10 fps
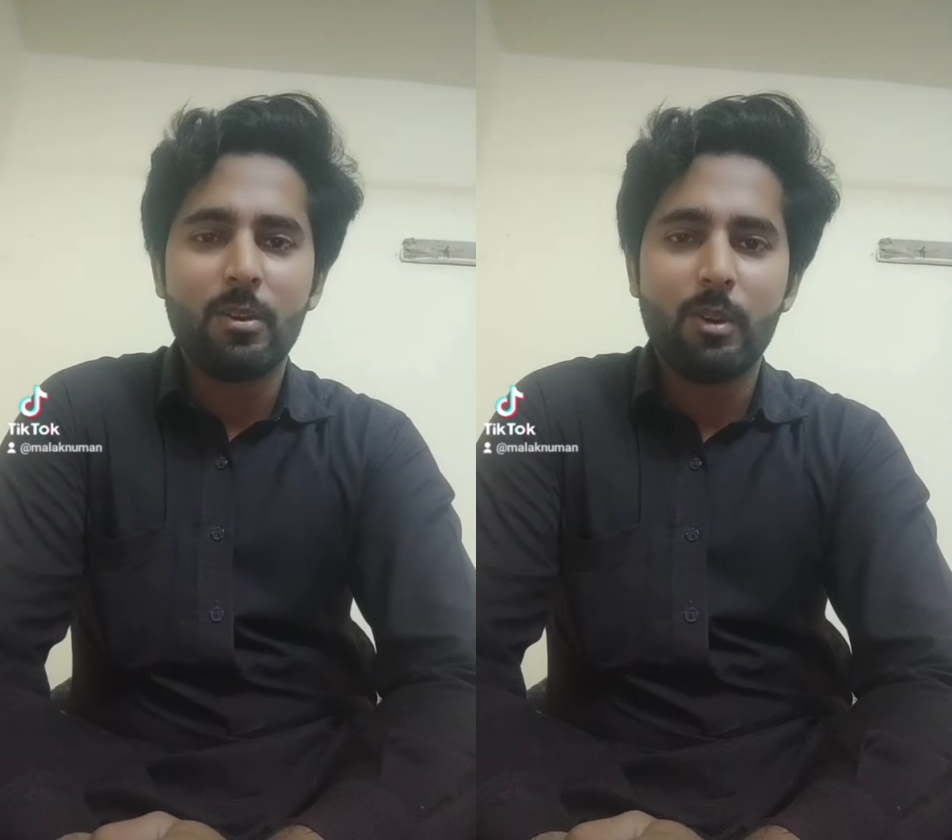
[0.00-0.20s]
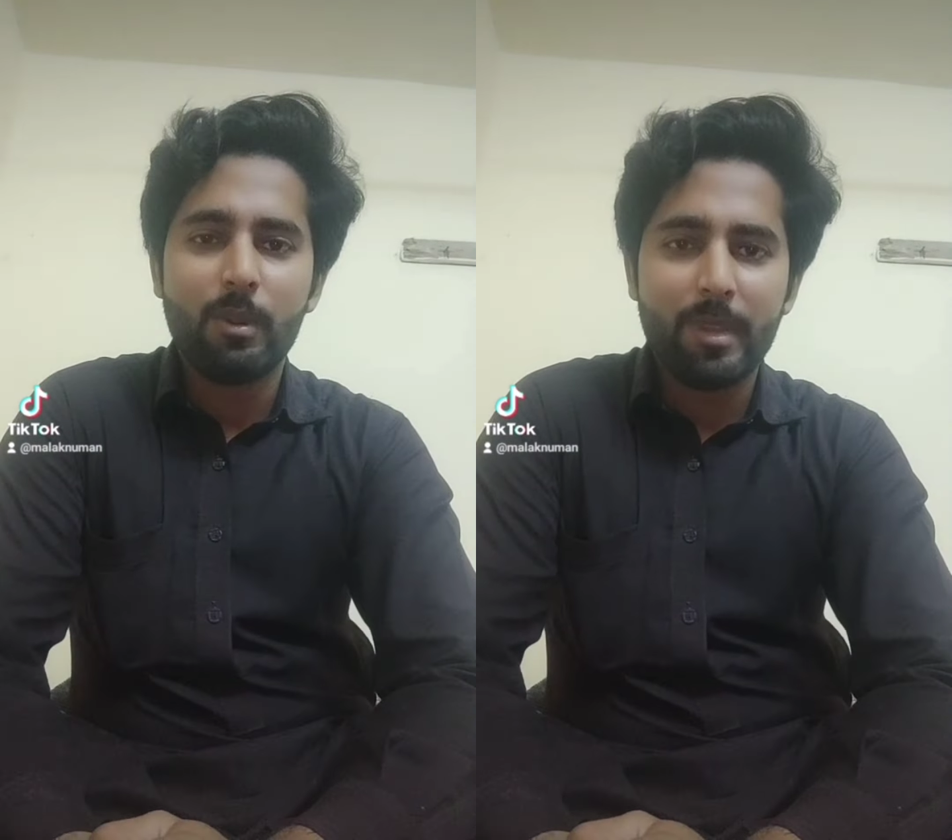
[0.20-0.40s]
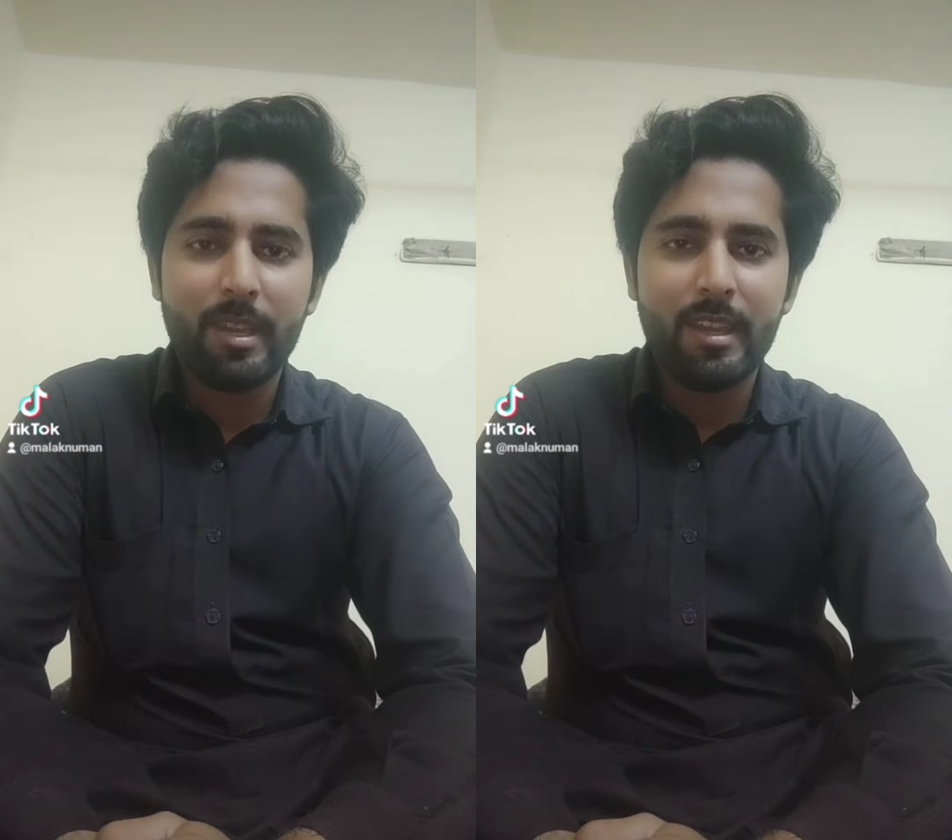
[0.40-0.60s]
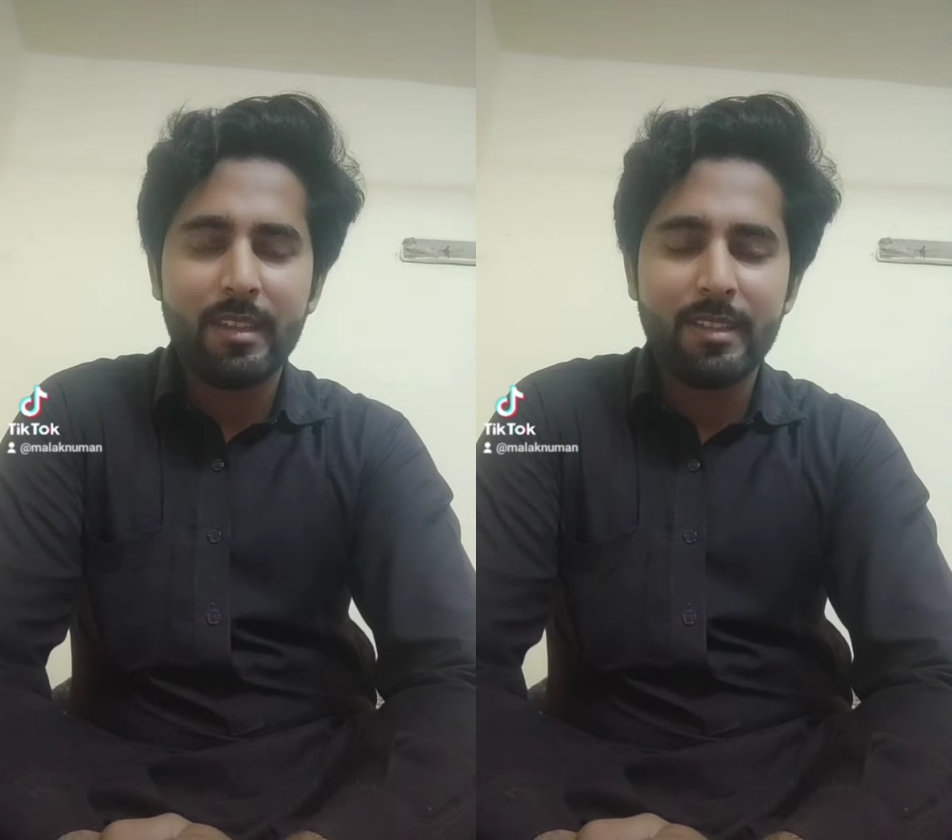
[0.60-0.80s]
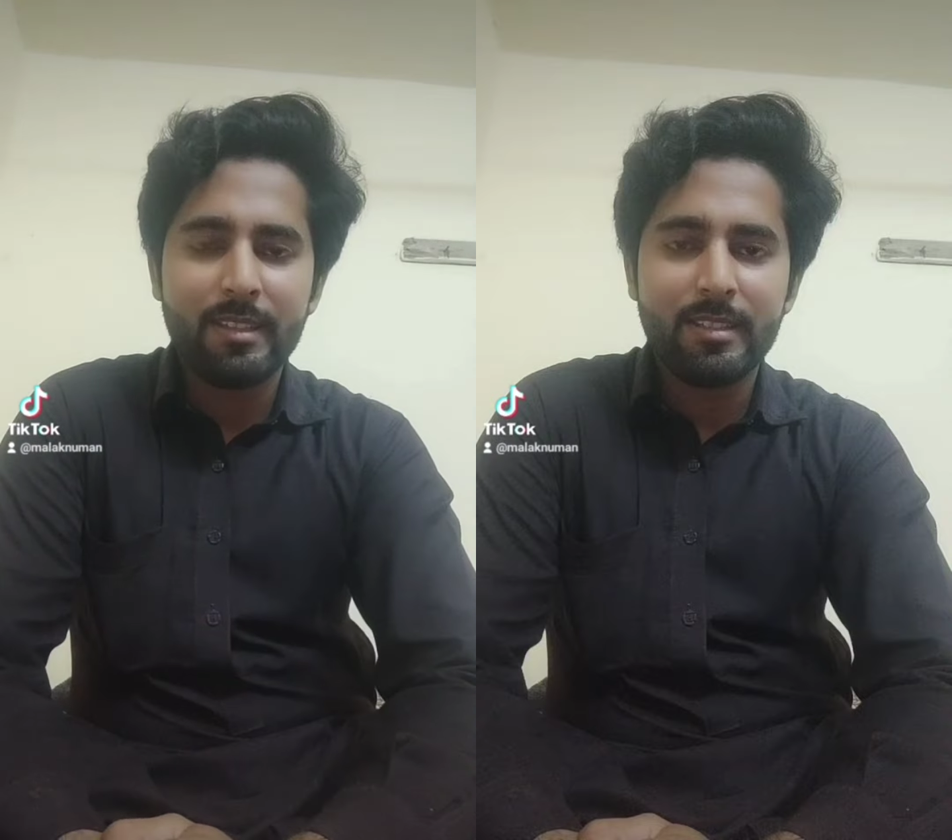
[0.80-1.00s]
और मैं
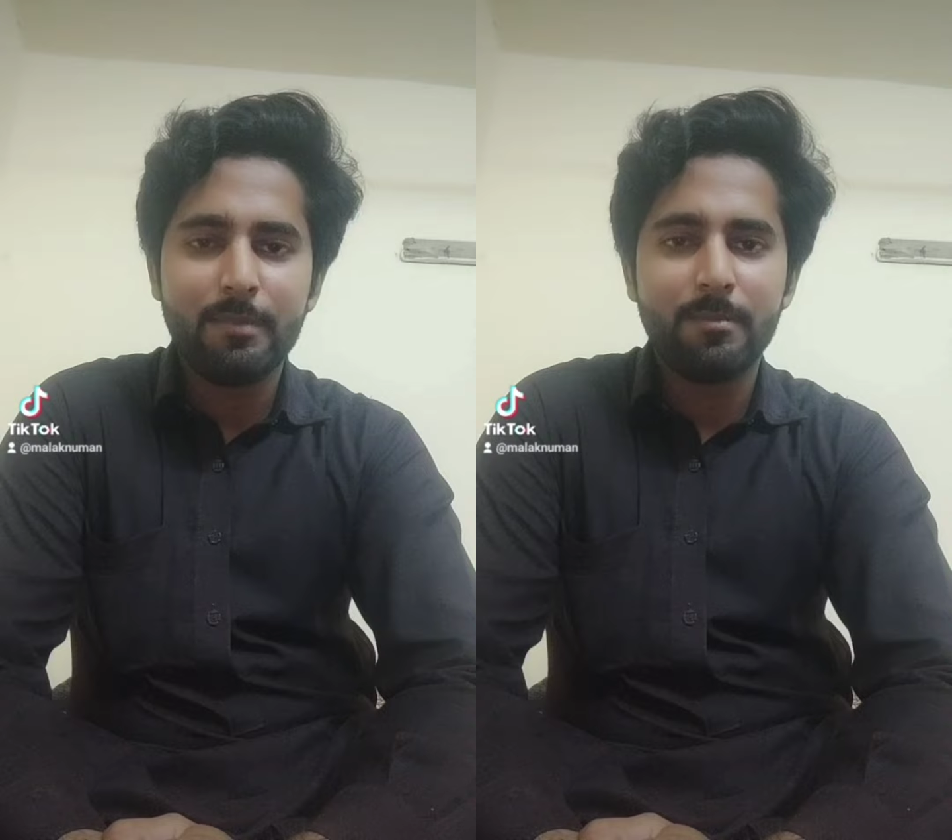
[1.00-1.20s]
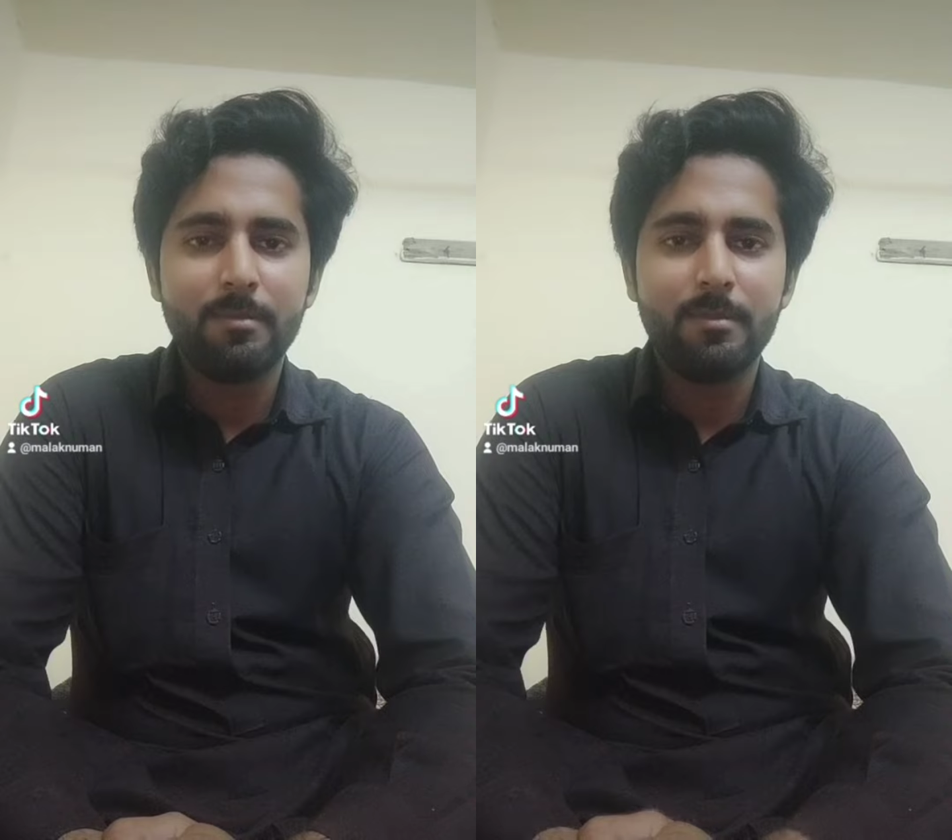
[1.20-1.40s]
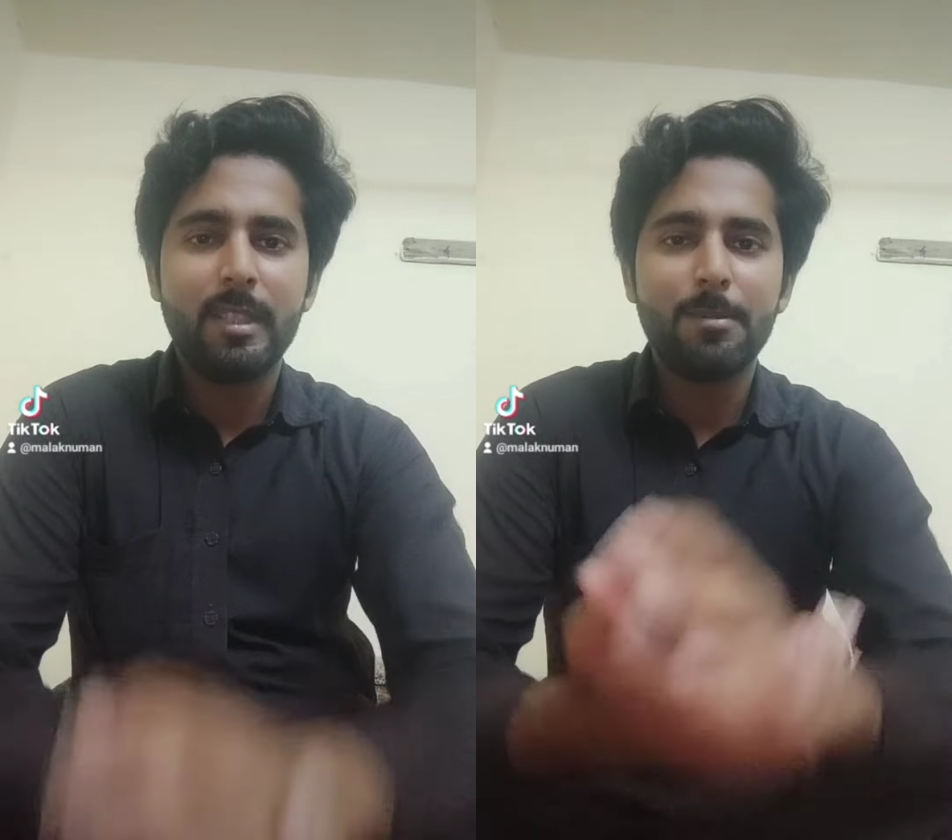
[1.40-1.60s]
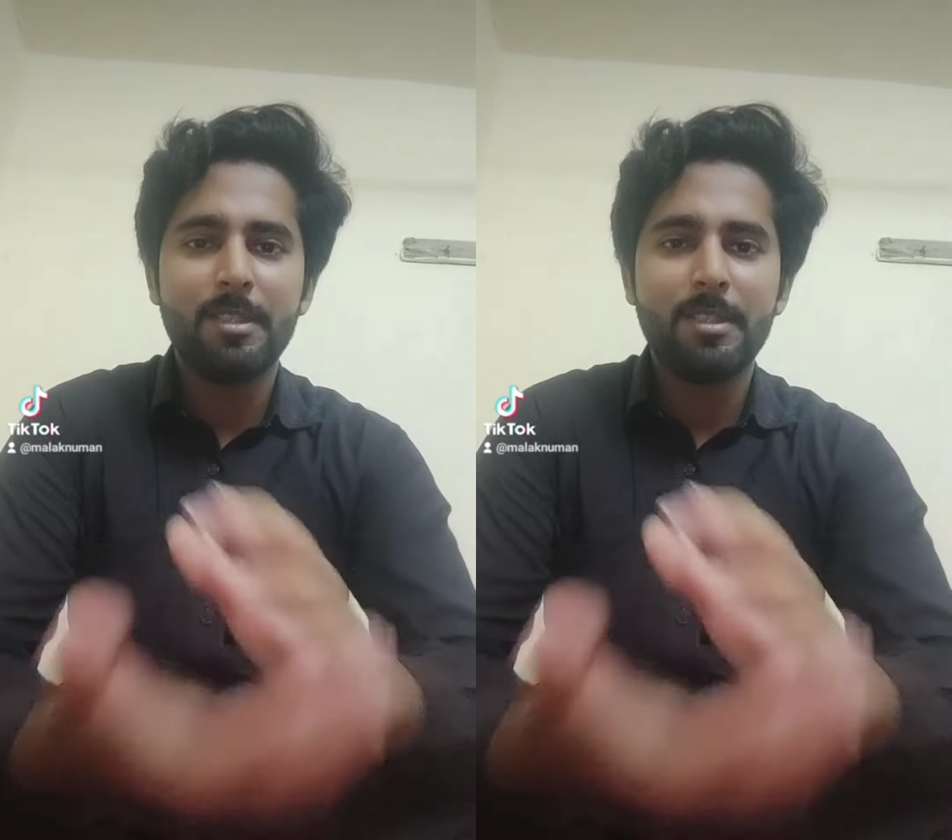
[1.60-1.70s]
इधर जब जब